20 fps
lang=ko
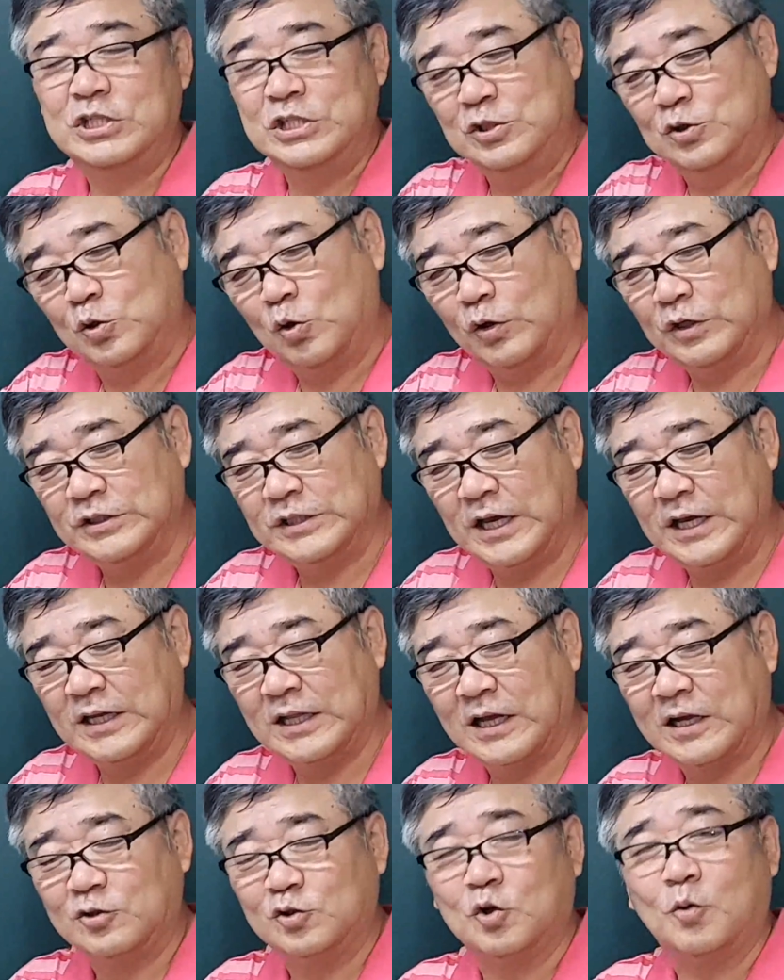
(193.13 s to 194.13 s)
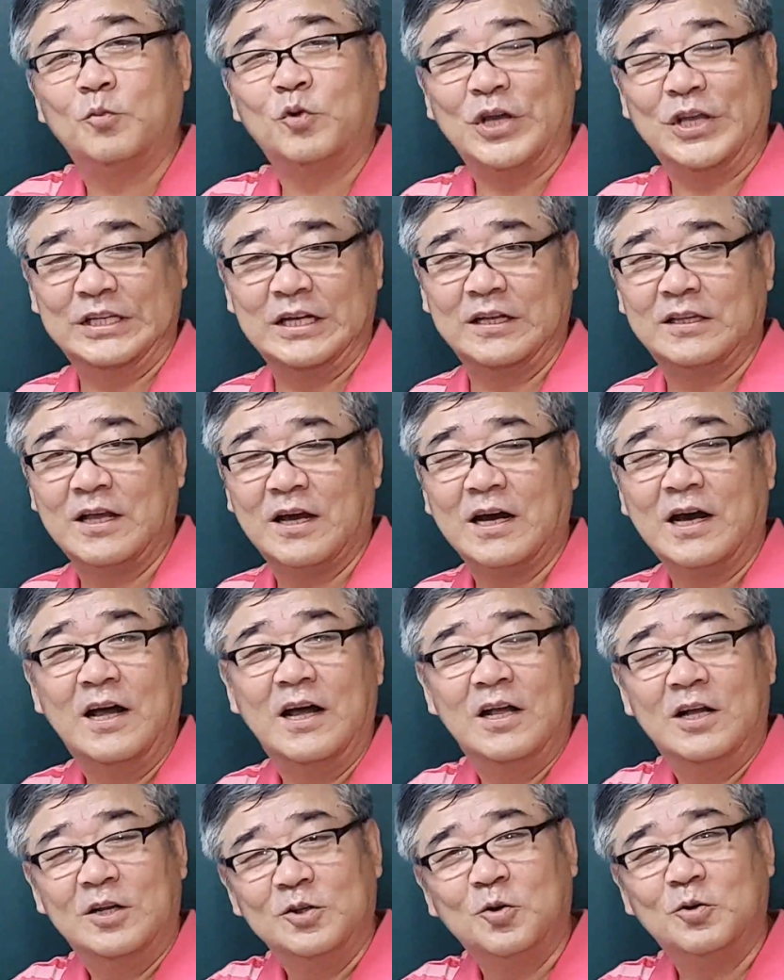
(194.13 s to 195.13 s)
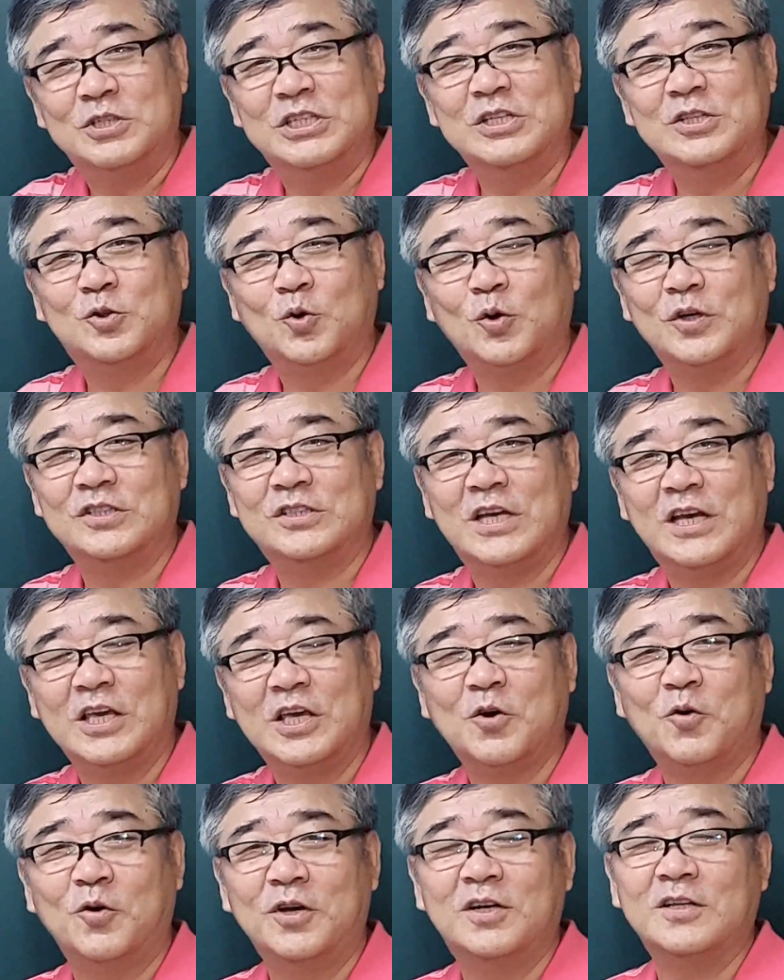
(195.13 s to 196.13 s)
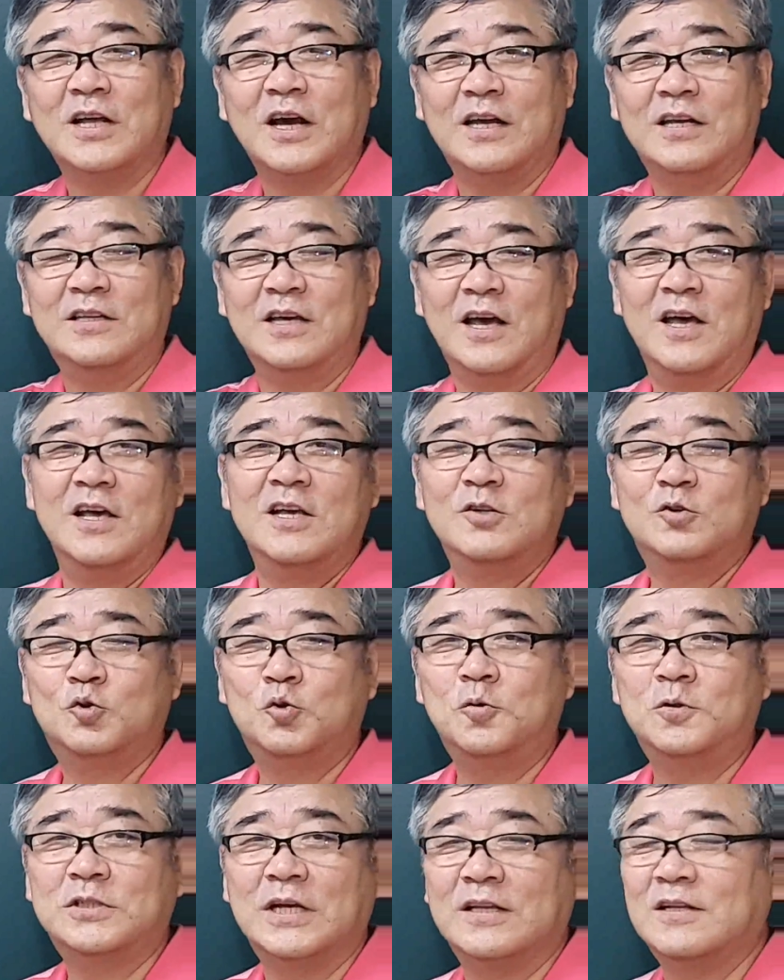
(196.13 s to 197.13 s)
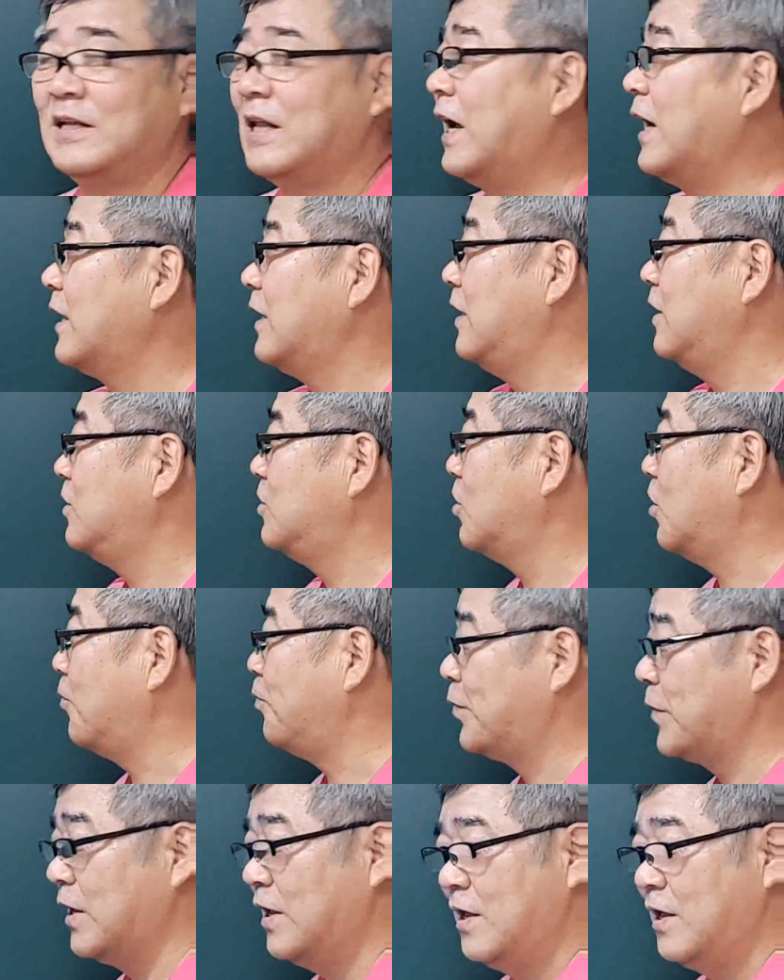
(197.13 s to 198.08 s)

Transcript: 진통이 생기다가 좀 괜찮다가 또 진통이 생기고 이러다가 이제 출산을 하게 되죠.